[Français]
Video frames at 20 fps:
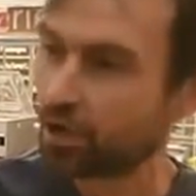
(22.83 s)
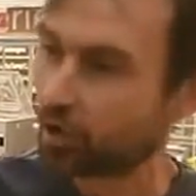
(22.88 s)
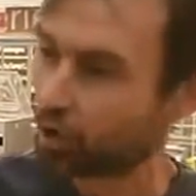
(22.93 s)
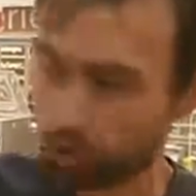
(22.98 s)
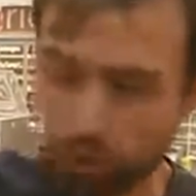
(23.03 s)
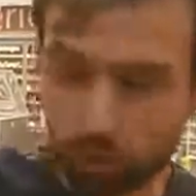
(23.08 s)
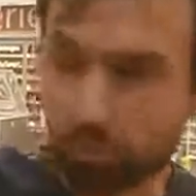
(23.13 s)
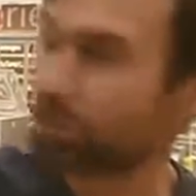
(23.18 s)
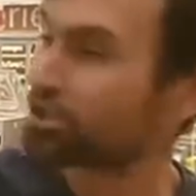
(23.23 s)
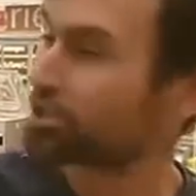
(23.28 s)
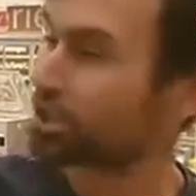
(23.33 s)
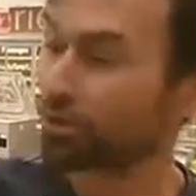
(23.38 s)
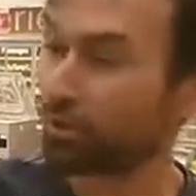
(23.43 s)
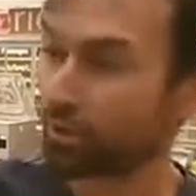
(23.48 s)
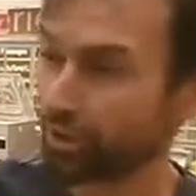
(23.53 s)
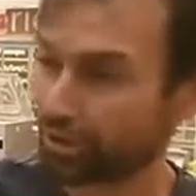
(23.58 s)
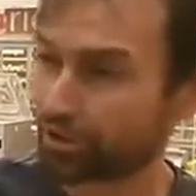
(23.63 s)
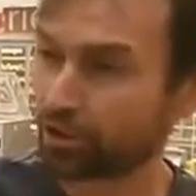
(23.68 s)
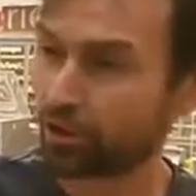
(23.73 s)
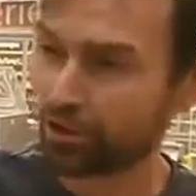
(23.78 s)
Le
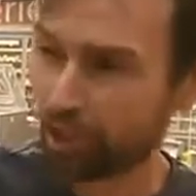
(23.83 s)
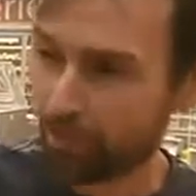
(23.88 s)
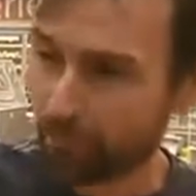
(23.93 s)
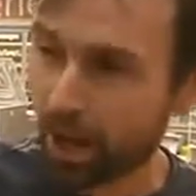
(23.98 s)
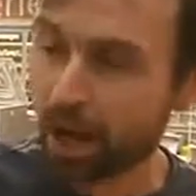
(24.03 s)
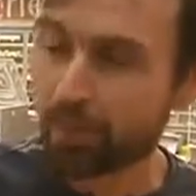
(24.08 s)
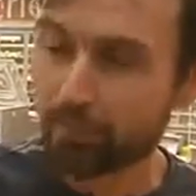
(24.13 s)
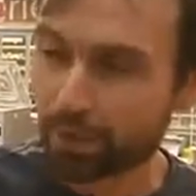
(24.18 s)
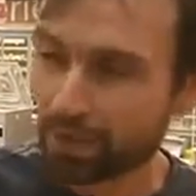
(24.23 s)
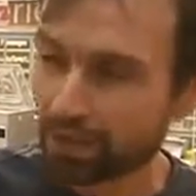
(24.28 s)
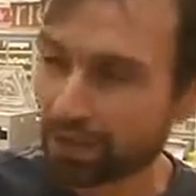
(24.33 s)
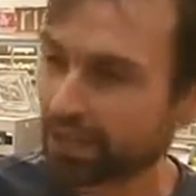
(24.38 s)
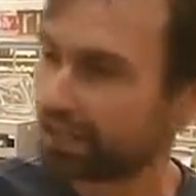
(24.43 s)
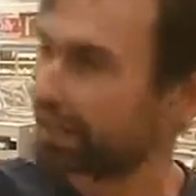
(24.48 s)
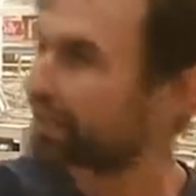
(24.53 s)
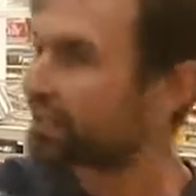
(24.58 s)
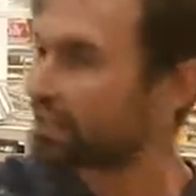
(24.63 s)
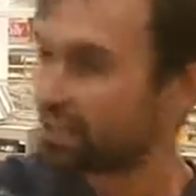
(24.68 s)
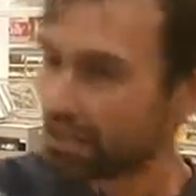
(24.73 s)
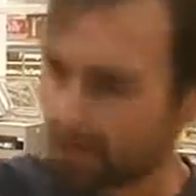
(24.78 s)
consommateur n'a pas à
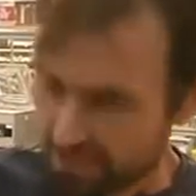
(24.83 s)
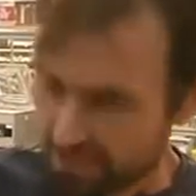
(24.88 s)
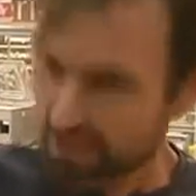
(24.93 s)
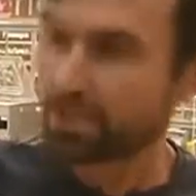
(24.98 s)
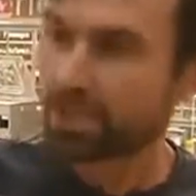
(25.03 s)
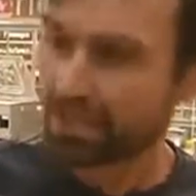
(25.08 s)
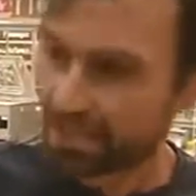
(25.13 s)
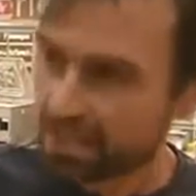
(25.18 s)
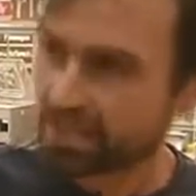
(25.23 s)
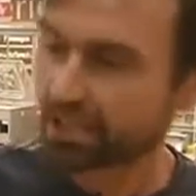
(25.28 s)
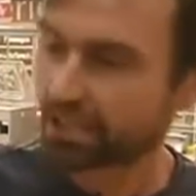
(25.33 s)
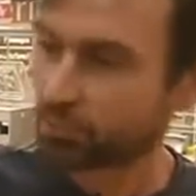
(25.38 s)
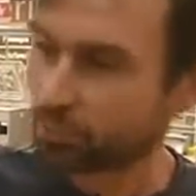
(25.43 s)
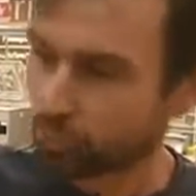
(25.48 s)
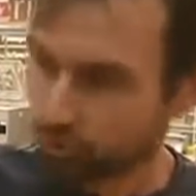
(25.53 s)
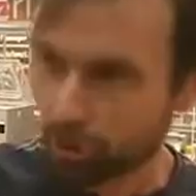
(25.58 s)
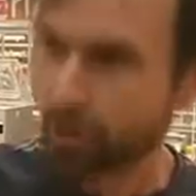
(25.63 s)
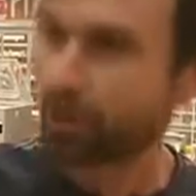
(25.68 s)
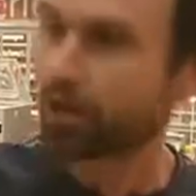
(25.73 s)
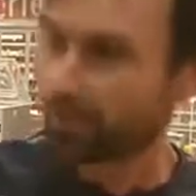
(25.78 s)
payer, les
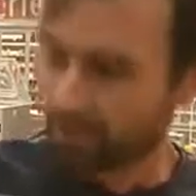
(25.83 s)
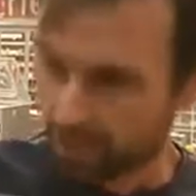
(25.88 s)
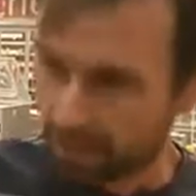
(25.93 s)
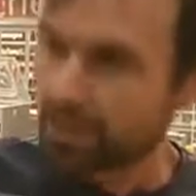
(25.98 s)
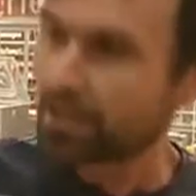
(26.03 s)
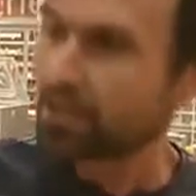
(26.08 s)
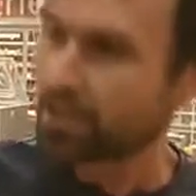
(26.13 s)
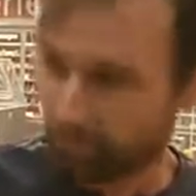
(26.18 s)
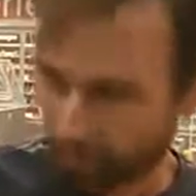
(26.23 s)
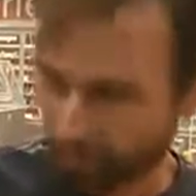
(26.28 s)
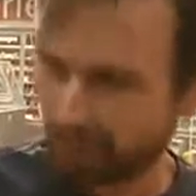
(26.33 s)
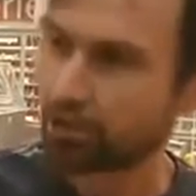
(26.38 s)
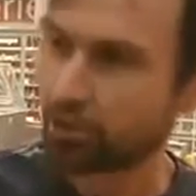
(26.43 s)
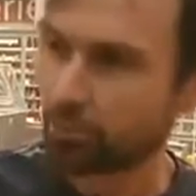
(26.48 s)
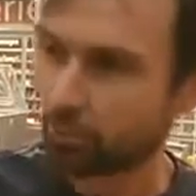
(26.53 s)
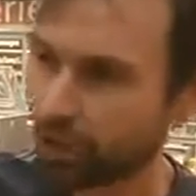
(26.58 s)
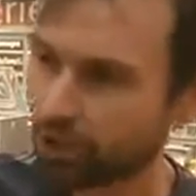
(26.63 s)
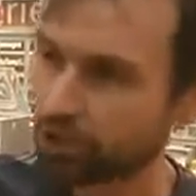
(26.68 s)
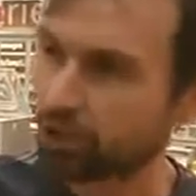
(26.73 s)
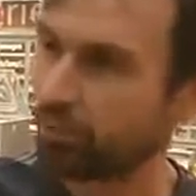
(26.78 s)
distributeurs, ils prennent
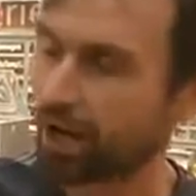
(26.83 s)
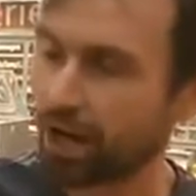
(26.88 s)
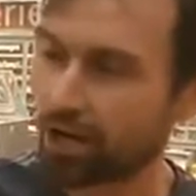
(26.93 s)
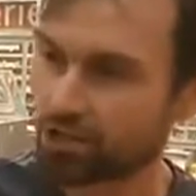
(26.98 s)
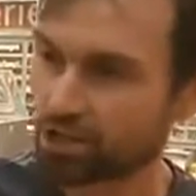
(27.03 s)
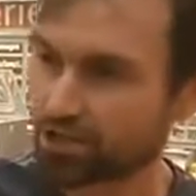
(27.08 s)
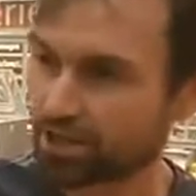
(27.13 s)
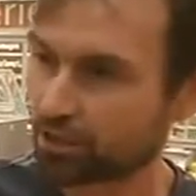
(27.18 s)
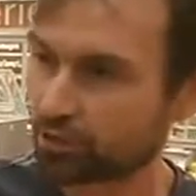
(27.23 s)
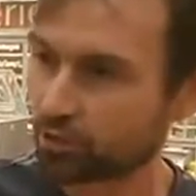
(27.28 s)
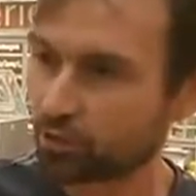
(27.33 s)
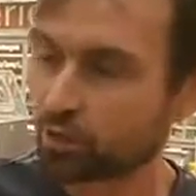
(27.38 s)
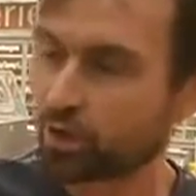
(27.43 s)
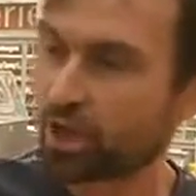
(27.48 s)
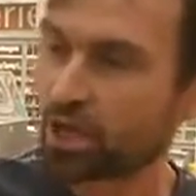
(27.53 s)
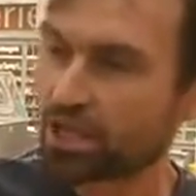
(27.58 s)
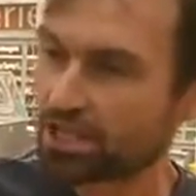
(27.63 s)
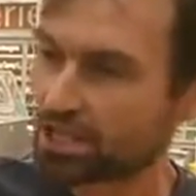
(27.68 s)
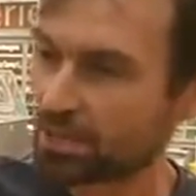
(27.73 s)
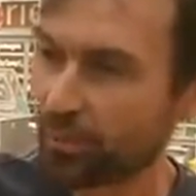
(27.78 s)
moins de marge, c'est tout.
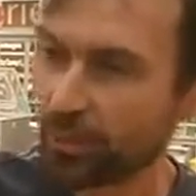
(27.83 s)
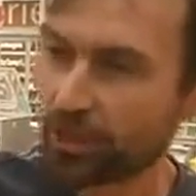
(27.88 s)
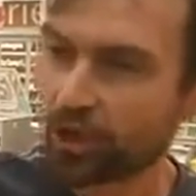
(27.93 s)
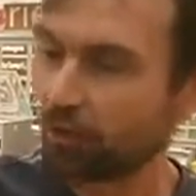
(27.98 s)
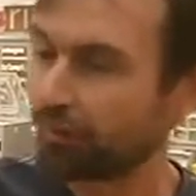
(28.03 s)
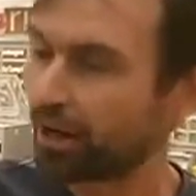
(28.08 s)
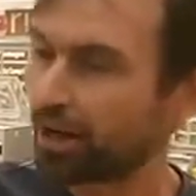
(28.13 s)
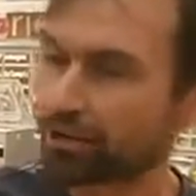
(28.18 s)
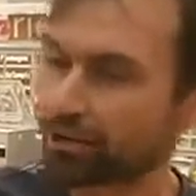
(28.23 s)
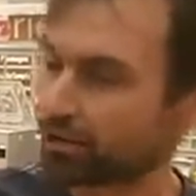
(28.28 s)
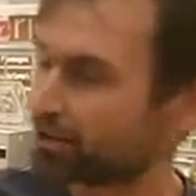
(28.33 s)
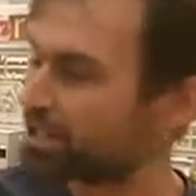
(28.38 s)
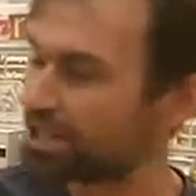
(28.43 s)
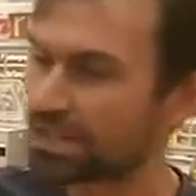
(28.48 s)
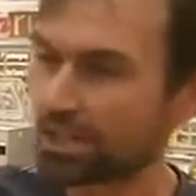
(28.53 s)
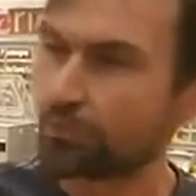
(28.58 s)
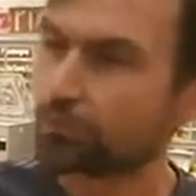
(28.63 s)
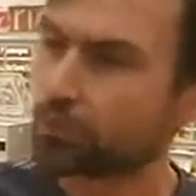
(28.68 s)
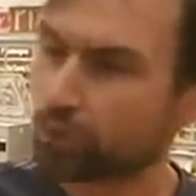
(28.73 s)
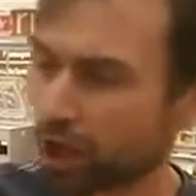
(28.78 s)
C'est pas normal que les
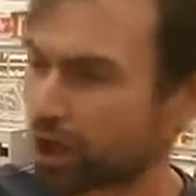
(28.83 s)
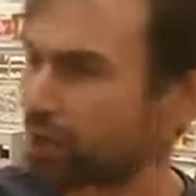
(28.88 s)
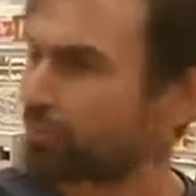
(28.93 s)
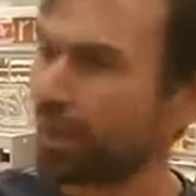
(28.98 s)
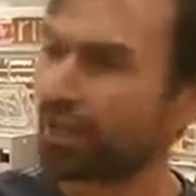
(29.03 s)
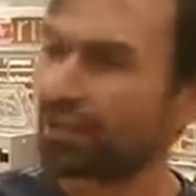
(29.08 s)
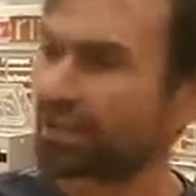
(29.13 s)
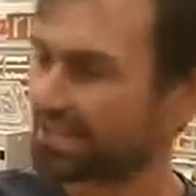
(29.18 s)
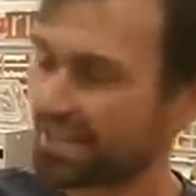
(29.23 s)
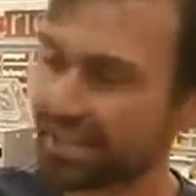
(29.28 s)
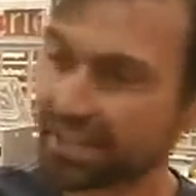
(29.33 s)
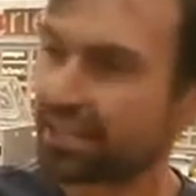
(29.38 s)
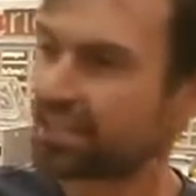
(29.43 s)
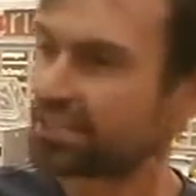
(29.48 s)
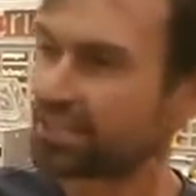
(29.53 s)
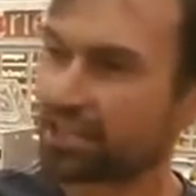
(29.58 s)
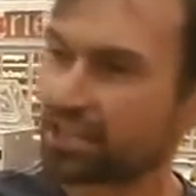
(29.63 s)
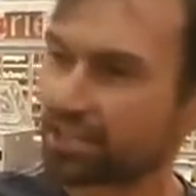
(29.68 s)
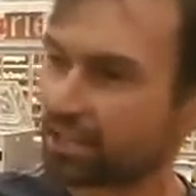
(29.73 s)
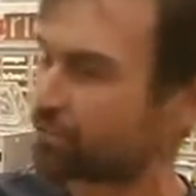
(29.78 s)
distributeurs prennent
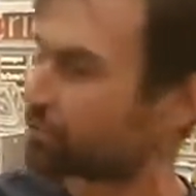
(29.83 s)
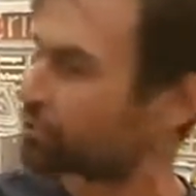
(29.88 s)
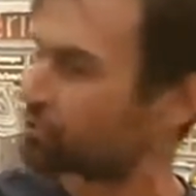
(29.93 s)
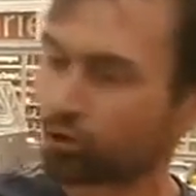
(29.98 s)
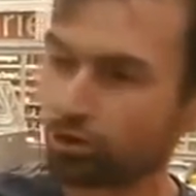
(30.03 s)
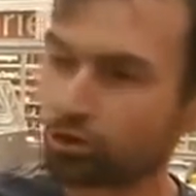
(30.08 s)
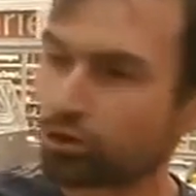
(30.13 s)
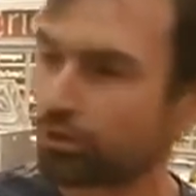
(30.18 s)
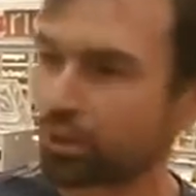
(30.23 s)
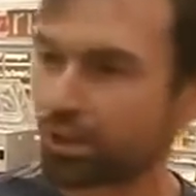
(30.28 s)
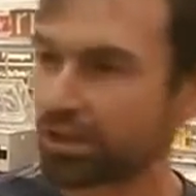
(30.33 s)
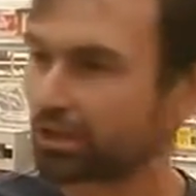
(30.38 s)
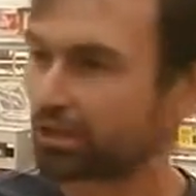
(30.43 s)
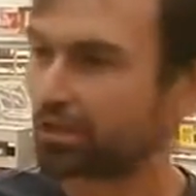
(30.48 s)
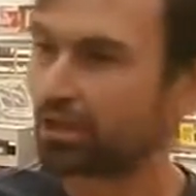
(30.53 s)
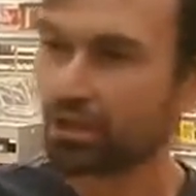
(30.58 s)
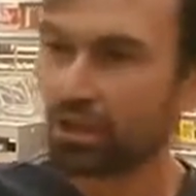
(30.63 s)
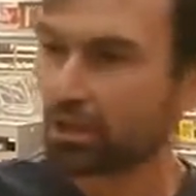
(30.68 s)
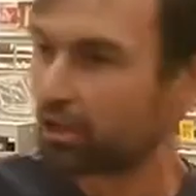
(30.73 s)
50 centimes sur une brique.